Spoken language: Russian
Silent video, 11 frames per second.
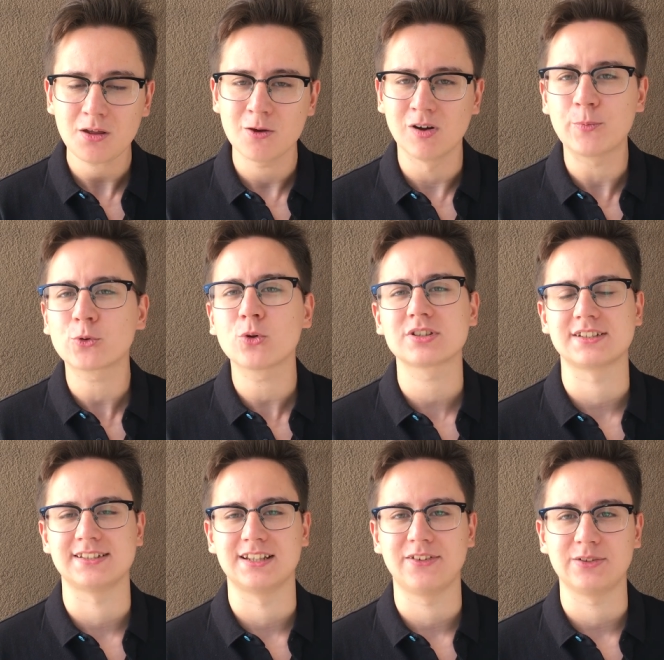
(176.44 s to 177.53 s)
вопросы
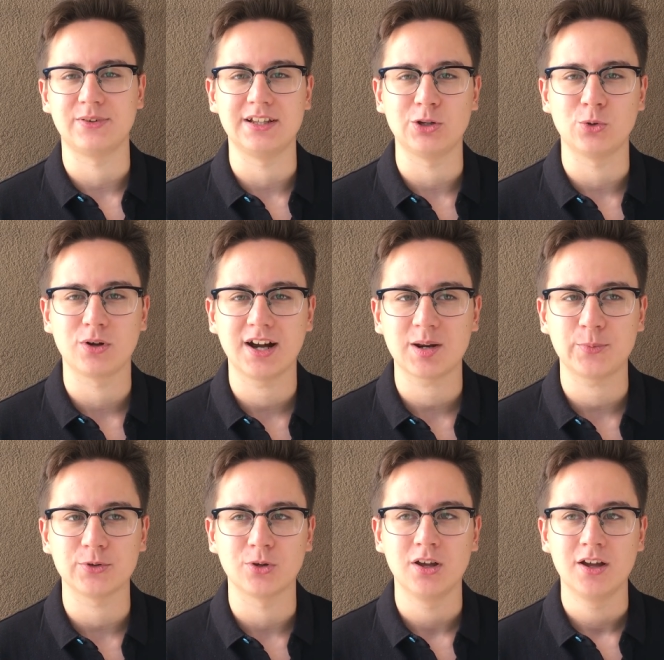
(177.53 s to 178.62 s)
задавать Валерию
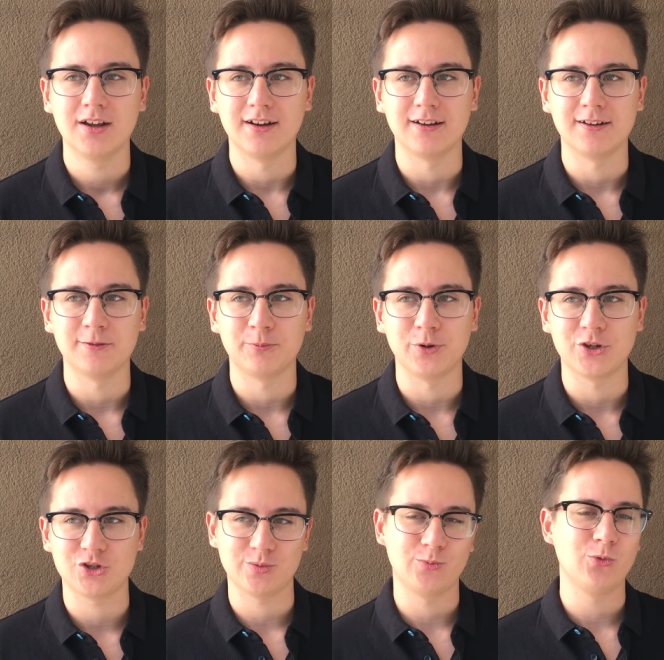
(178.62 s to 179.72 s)
Карпину, а,
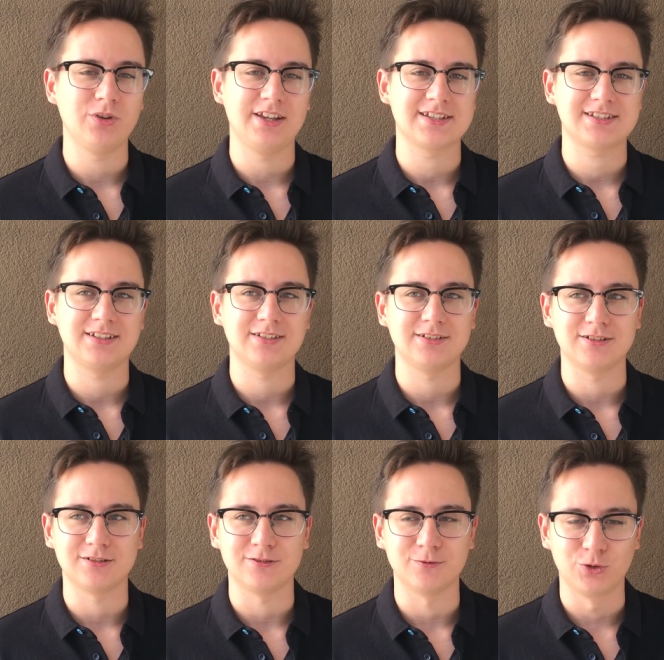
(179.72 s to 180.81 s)
почему, если
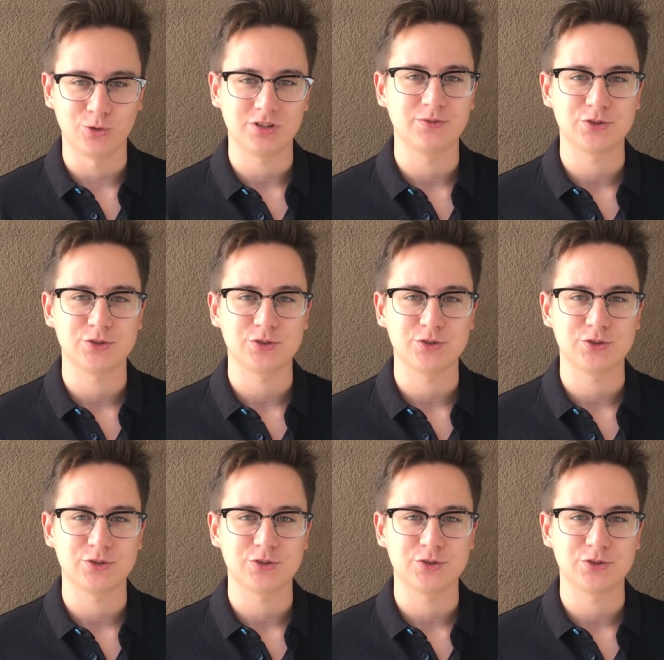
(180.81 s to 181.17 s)
э, выходит